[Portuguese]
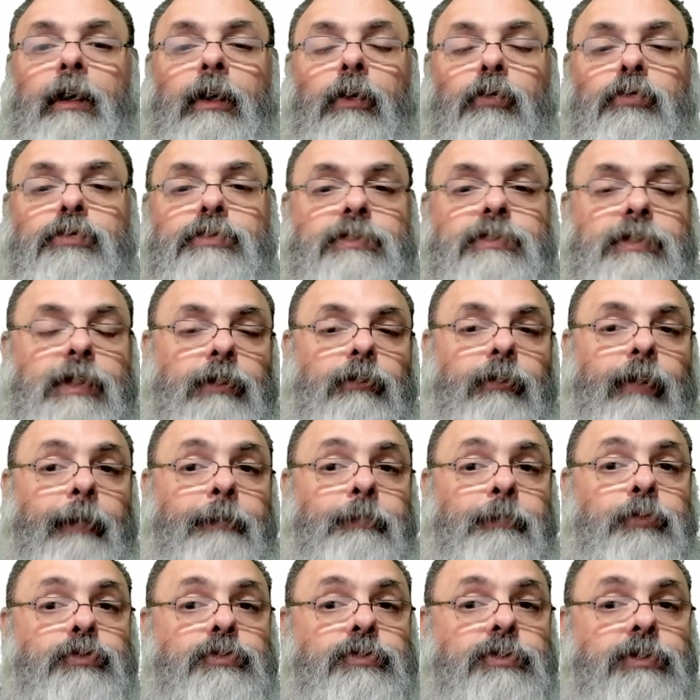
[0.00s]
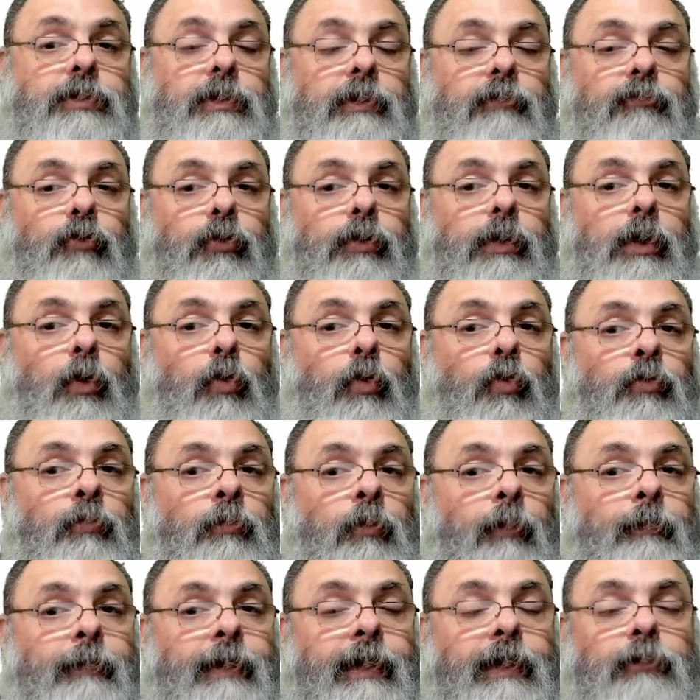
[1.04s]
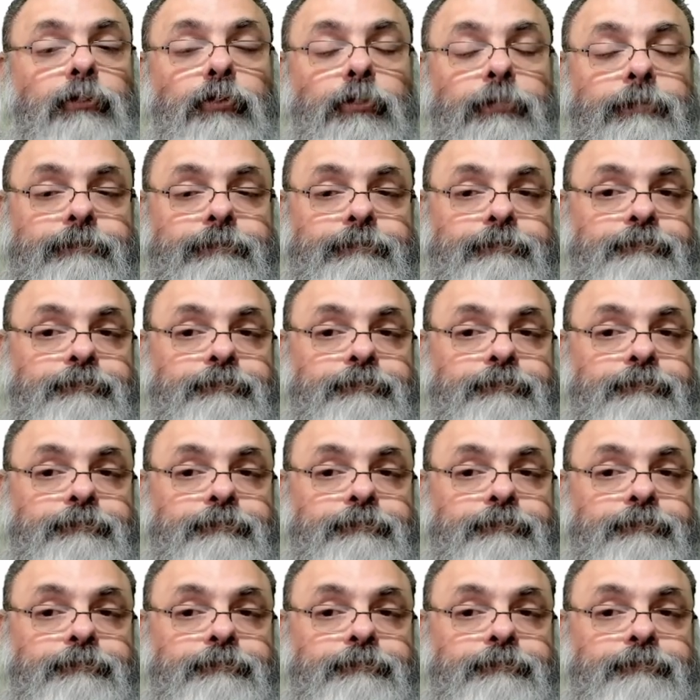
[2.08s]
usando, é possível que em algum momento